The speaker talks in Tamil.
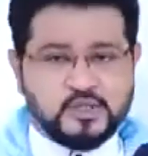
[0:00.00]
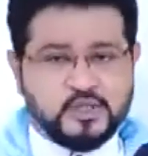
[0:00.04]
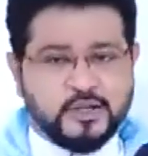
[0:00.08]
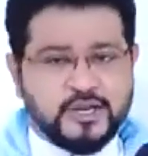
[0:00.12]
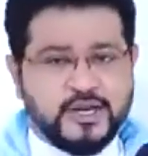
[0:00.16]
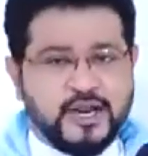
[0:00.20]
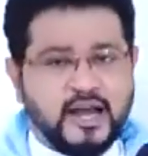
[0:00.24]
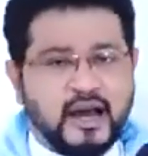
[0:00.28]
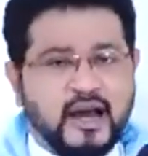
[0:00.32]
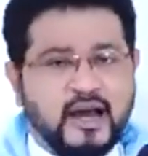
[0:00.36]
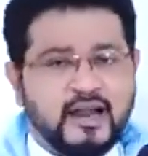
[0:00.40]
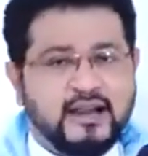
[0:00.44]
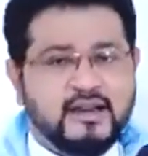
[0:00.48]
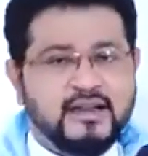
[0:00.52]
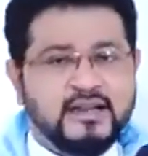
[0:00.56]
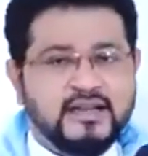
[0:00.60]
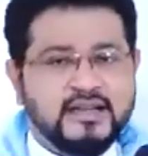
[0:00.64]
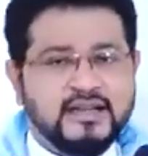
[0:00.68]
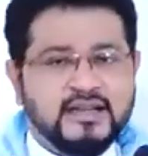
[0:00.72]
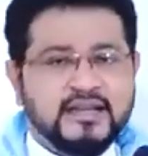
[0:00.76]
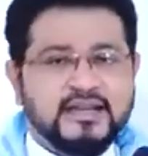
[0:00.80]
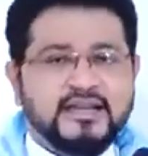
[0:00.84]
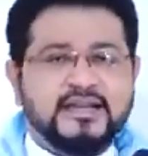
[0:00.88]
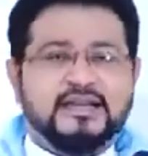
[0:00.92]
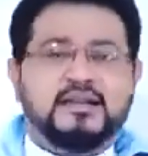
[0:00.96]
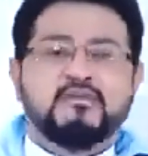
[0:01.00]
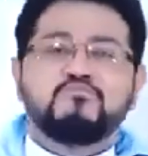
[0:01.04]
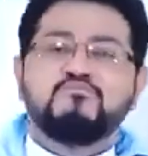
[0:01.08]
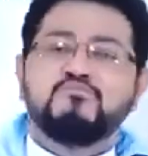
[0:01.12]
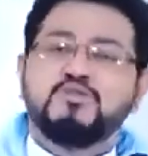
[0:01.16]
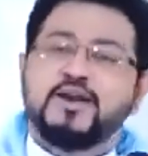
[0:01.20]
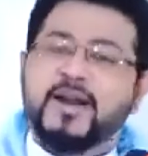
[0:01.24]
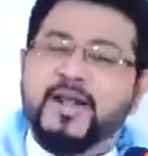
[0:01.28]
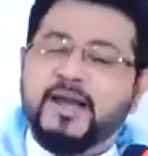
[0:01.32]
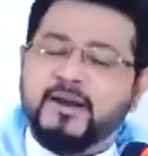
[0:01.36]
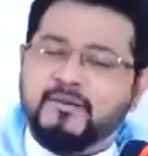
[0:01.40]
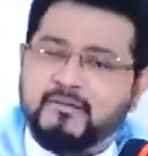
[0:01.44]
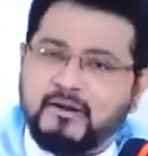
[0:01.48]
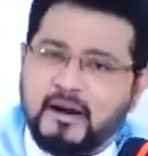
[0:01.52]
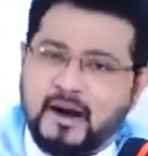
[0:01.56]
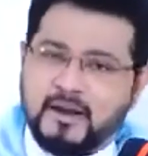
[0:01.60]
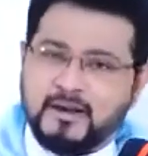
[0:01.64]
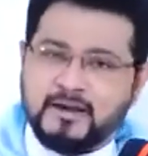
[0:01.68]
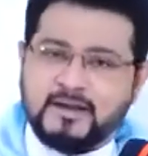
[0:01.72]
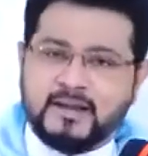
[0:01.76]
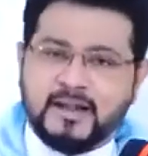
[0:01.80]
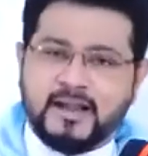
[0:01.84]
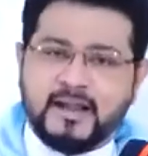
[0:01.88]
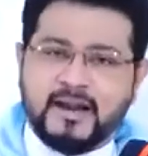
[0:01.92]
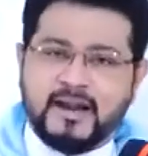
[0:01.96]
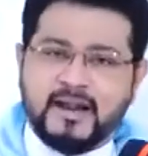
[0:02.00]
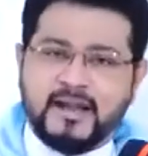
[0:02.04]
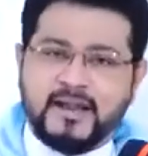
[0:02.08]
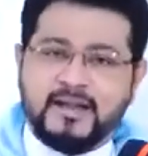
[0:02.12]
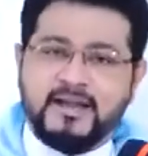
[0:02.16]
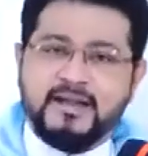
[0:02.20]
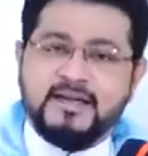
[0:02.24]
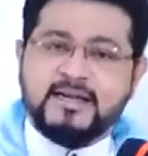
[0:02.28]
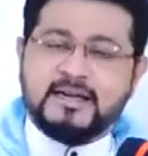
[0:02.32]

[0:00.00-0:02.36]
சொன்னால் நம்முடைய வாழ்க்கையில